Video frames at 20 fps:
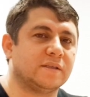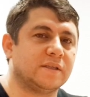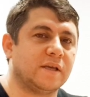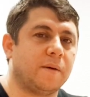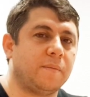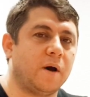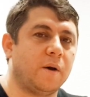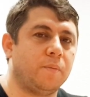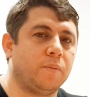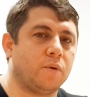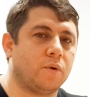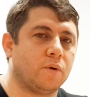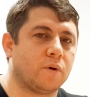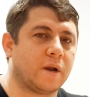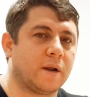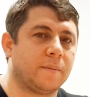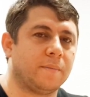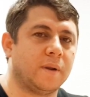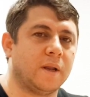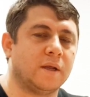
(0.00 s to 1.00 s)
Sabah
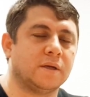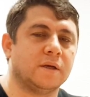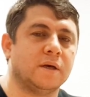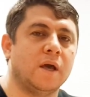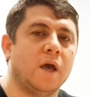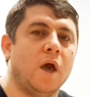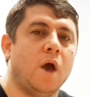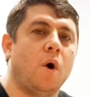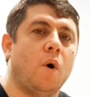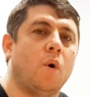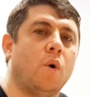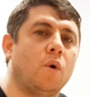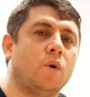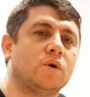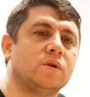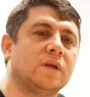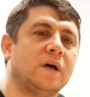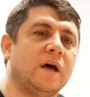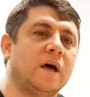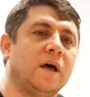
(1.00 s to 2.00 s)
programları.
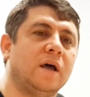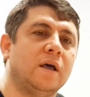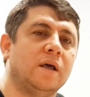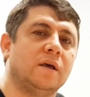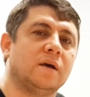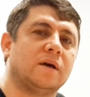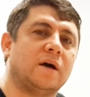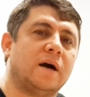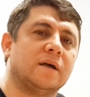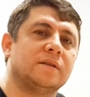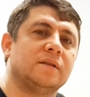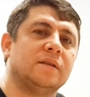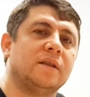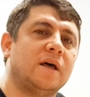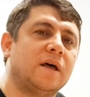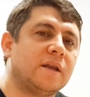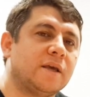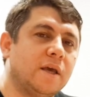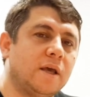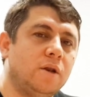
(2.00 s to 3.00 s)
Orada
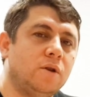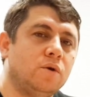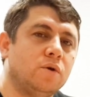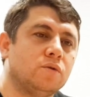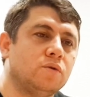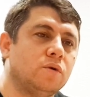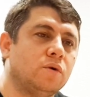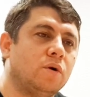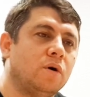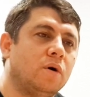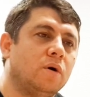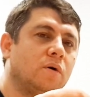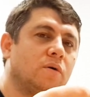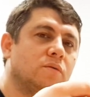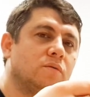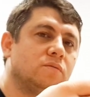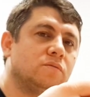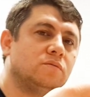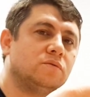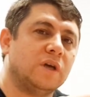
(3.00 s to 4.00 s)
kadınlar geliyordu.
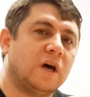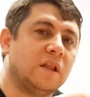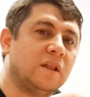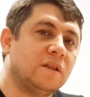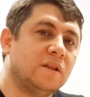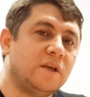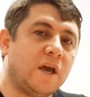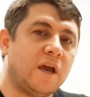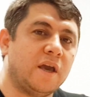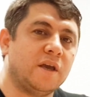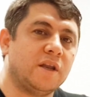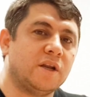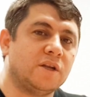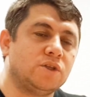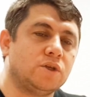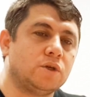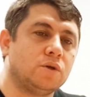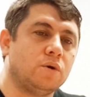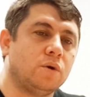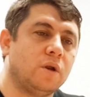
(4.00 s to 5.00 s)
Canlı yayına
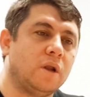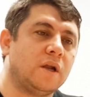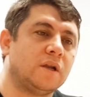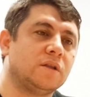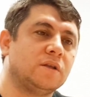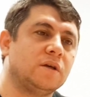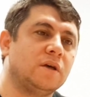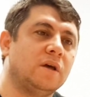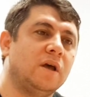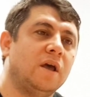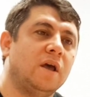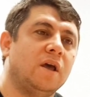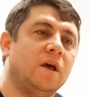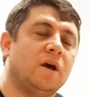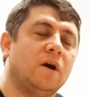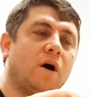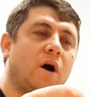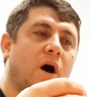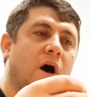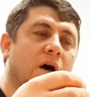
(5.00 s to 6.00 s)
çıkıyorlardı.
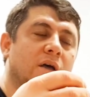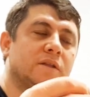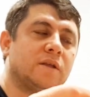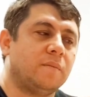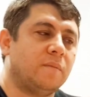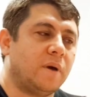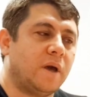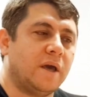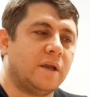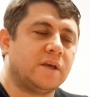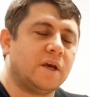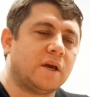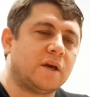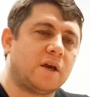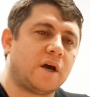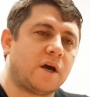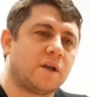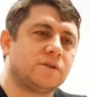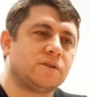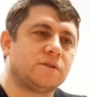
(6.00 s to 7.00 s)
Adam erkek
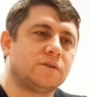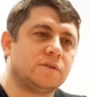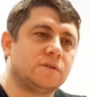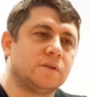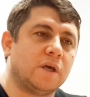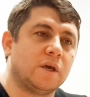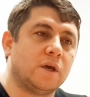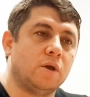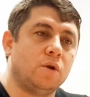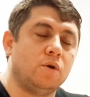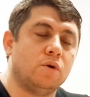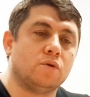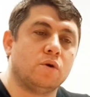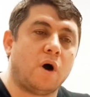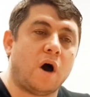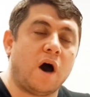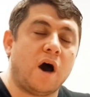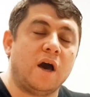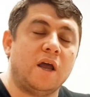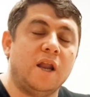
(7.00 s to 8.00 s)
karşısında geliyordu.
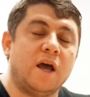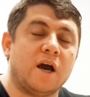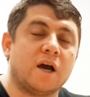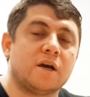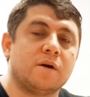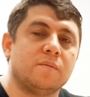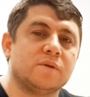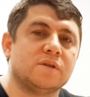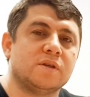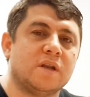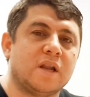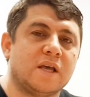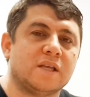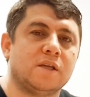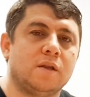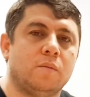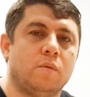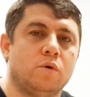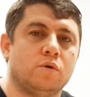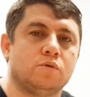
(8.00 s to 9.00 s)
Ahlakımızı
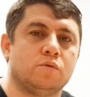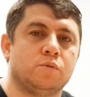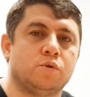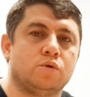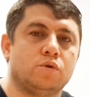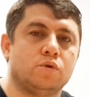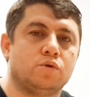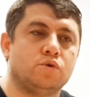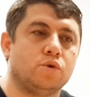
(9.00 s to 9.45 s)
nasıl bozmuştu?